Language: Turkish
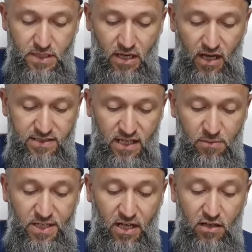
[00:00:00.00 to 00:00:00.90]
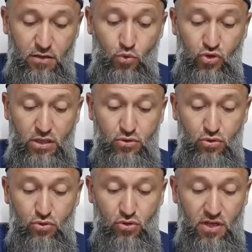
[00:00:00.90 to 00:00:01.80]
Hasarlı binalardan uzak
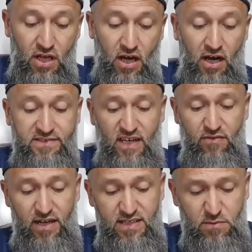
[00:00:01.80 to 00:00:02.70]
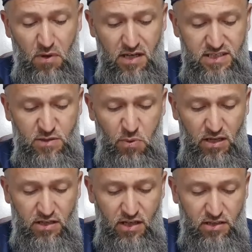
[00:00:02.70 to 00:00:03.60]
durun diyor. Hatay valisi bazı
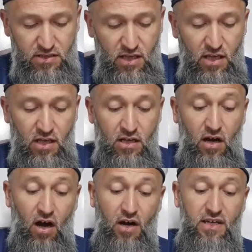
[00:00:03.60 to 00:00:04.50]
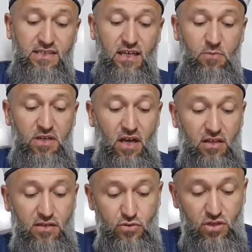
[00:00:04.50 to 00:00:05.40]
ihbarları aldık. Ağır hasarlı
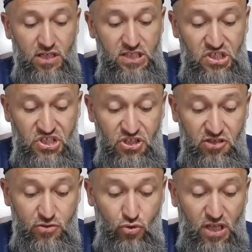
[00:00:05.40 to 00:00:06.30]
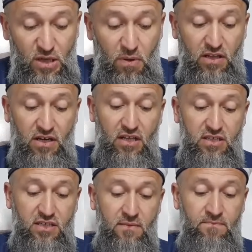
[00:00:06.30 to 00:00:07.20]
binaların yıkıldığı yönde ihbarları
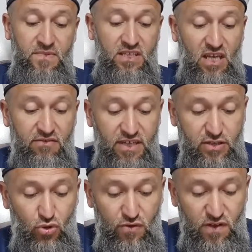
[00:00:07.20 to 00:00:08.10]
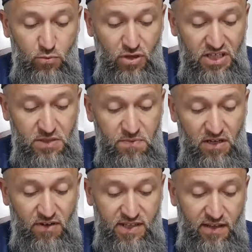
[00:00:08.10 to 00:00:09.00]
aldık. Devriyede görevinde bulunan ekipler
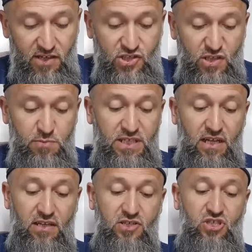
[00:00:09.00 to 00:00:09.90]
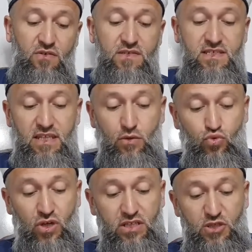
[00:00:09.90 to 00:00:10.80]
vatandaşların binaların çevresinden
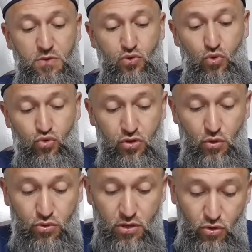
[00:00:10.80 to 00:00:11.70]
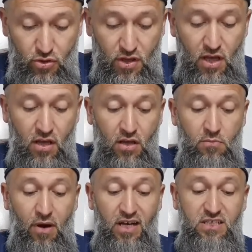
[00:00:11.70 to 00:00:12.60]
uzaklaşması konusunda uyarıyor.
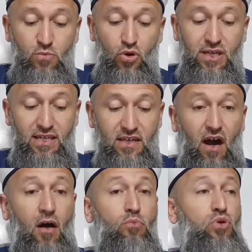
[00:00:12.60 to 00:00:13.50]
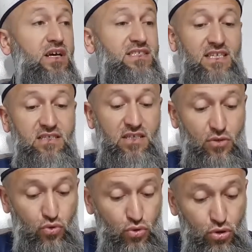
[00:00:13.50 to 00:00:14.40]
Bazı bölgelerde ambulans sesleri
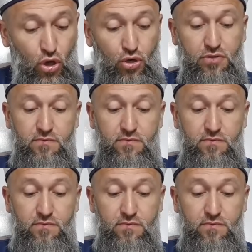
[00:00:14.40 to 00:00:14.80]
duyuluyor.